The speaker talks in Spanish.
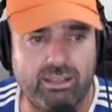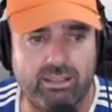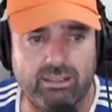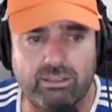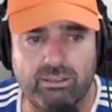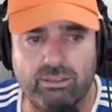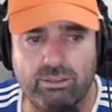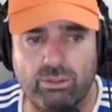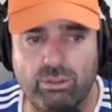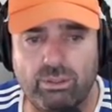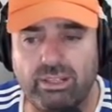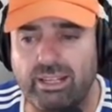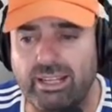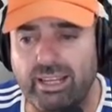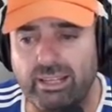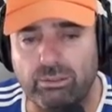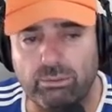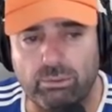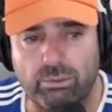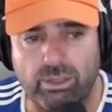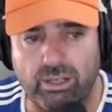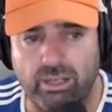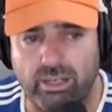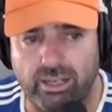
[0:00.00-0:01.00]
Yo la line
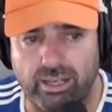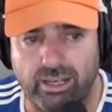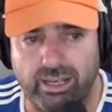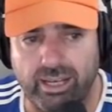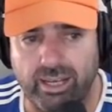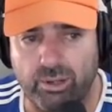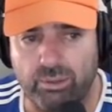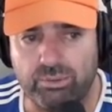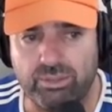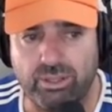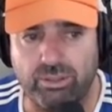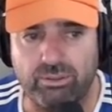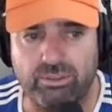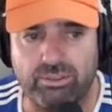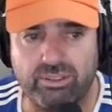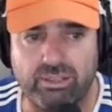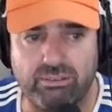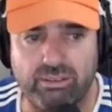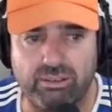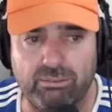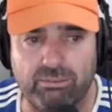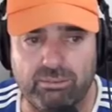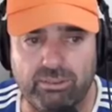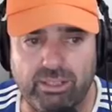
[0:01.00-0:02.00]
nunca he usado donde
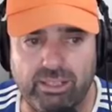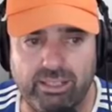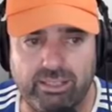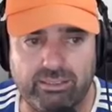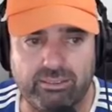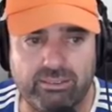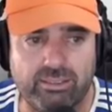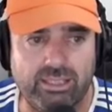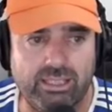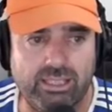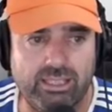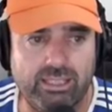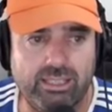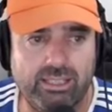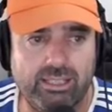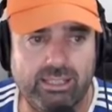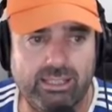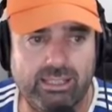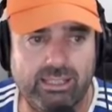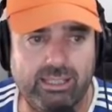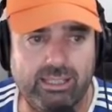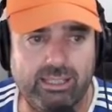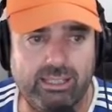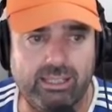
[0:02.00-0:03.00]
había una line.
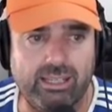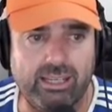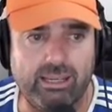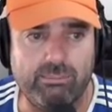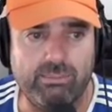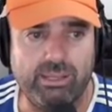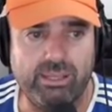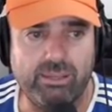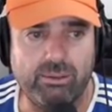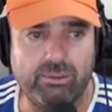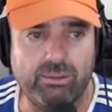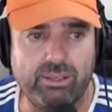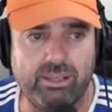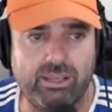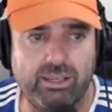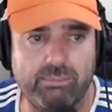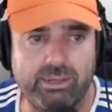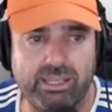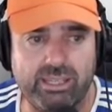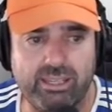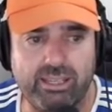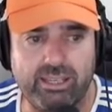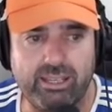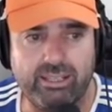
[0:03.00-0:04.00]
Eh,
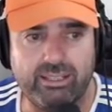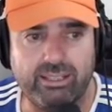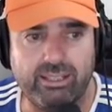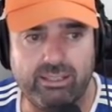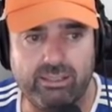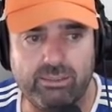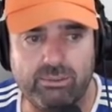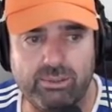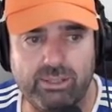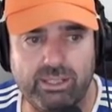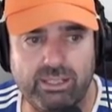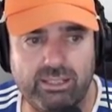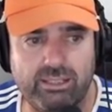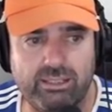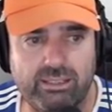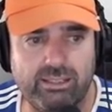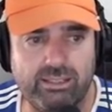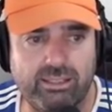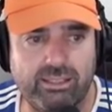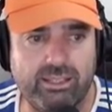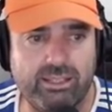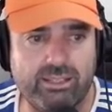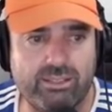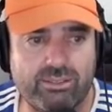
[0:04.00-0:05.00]
AMD, tal y cual,
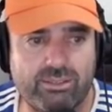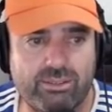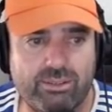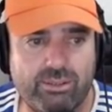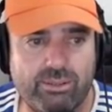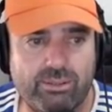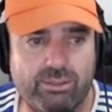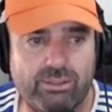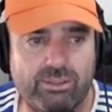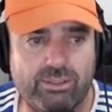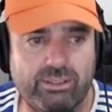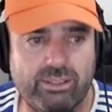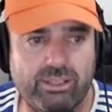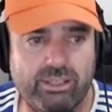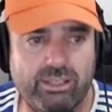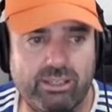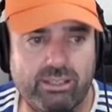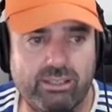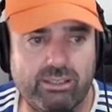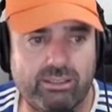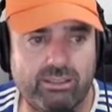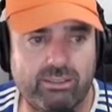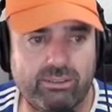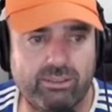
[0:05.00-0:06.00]
ISO
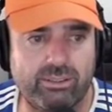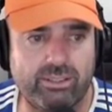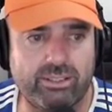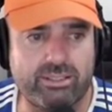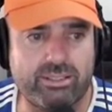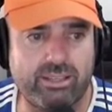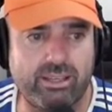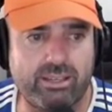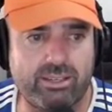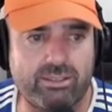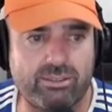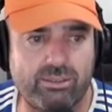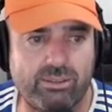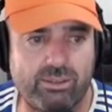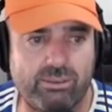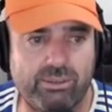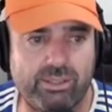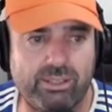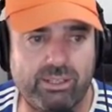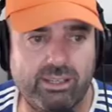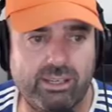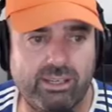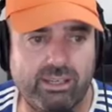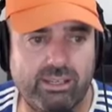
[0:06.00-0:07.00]
de, ¿dónde está ISO
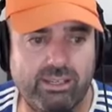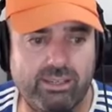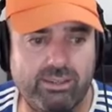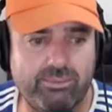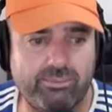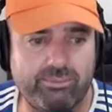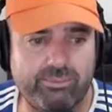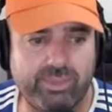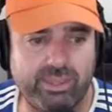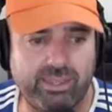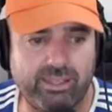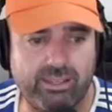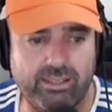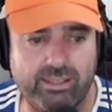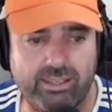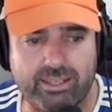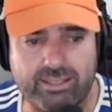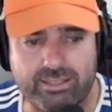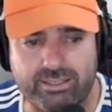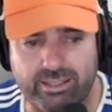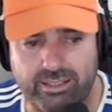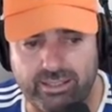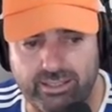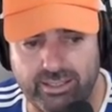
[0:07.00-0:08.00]
DVD? Aquí, y
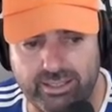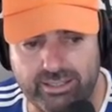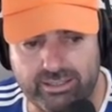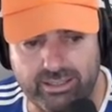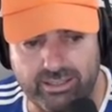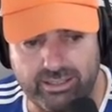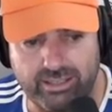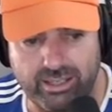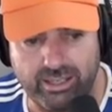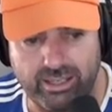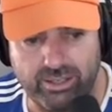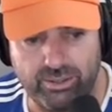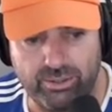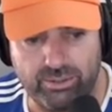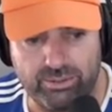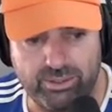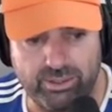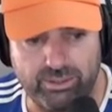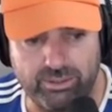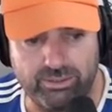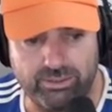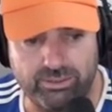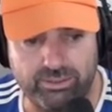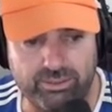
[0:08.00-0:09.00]
esta, esta es la que yo he
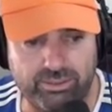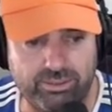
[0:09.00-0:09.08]
usado.